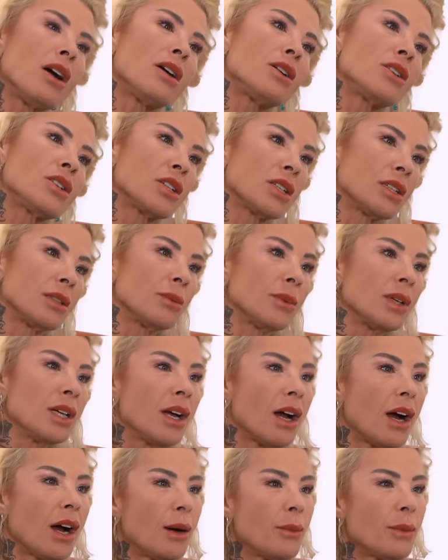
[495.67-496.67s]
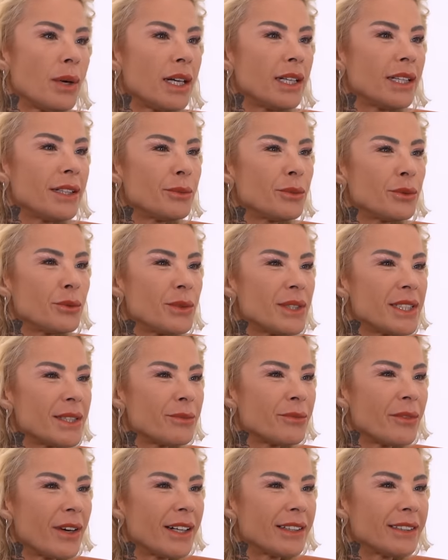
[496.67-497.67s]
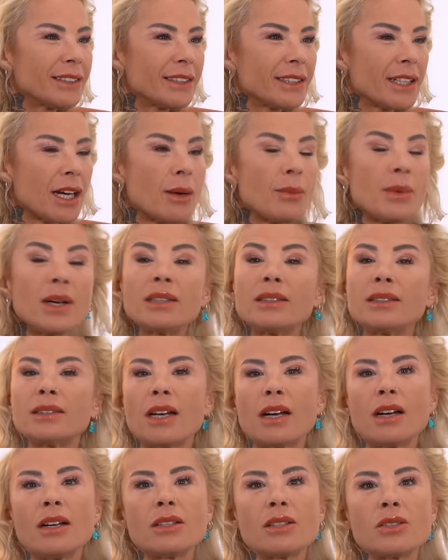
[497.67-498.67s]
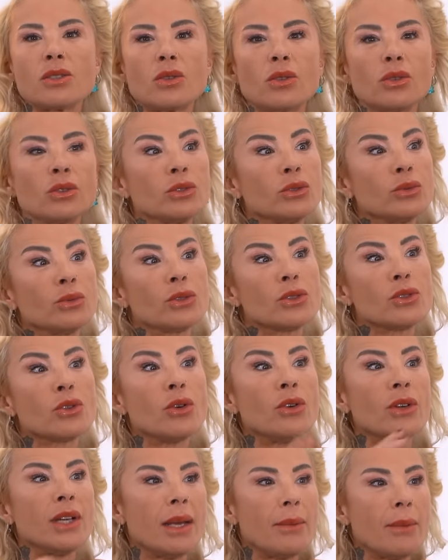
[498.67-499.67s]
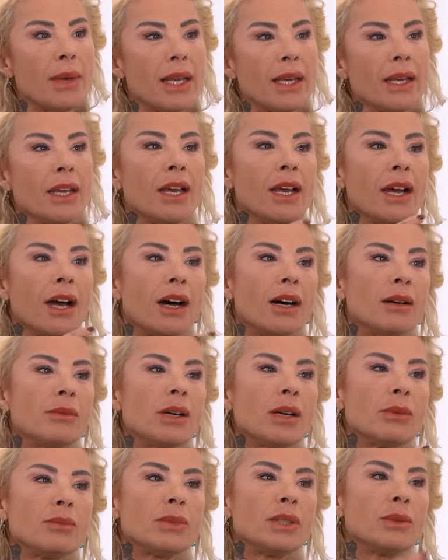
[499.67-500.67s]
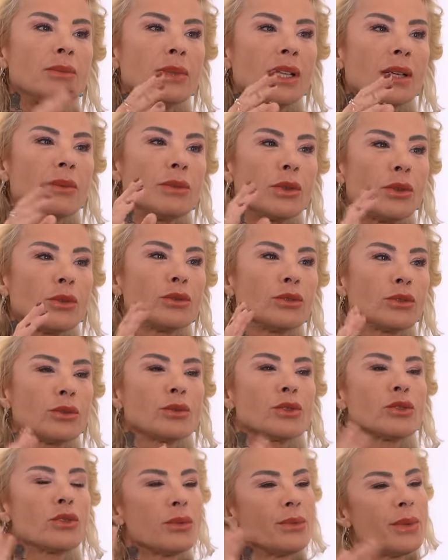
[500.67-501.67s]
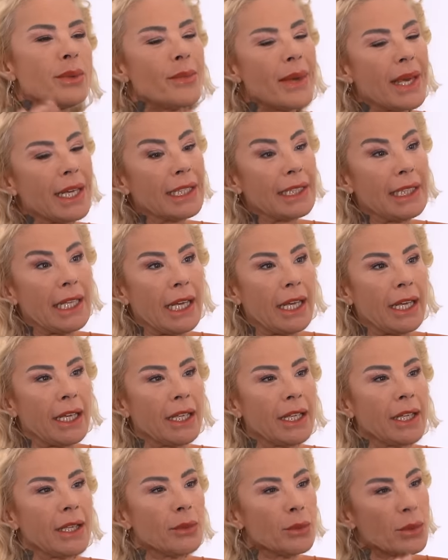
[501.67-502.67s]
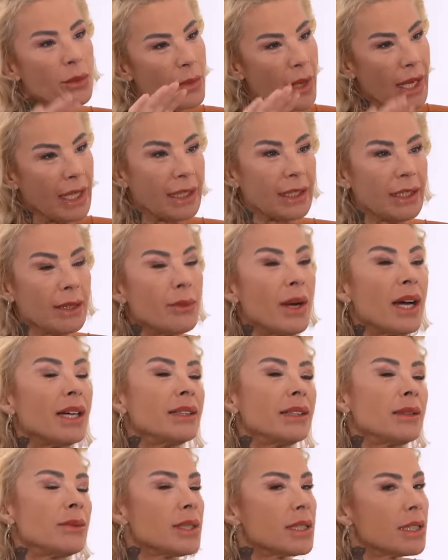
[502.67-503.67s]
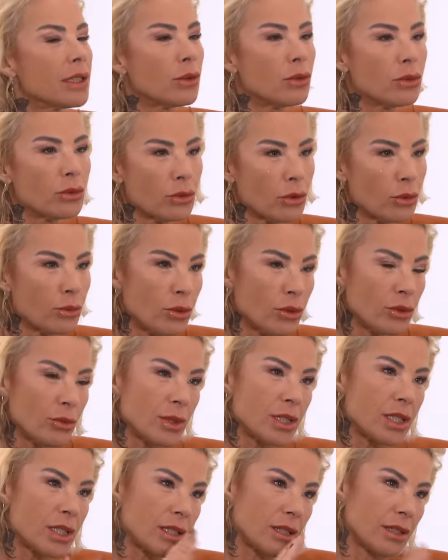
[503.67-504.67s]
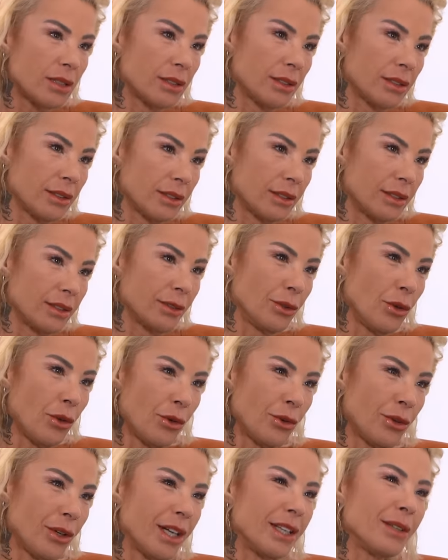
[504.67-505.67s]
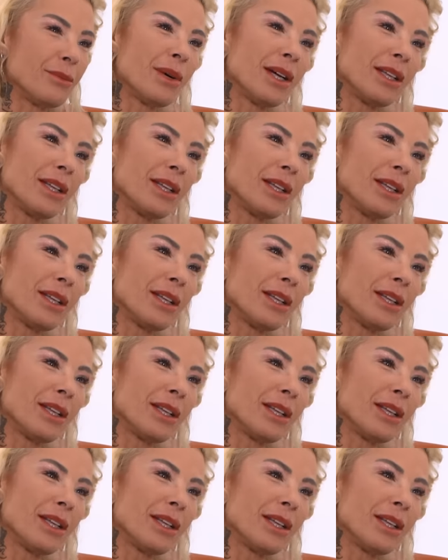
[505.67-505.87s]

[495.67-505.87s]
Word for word: Aşığım. Ama hani bu bizim vardır ya, aman aşık olduğumu söyleme. Aman bilmem ne olduğumu söyle, bir bekle. Bir evet. bekle. Ben de mesela o, o bölüm hiç yok. yok hani yok.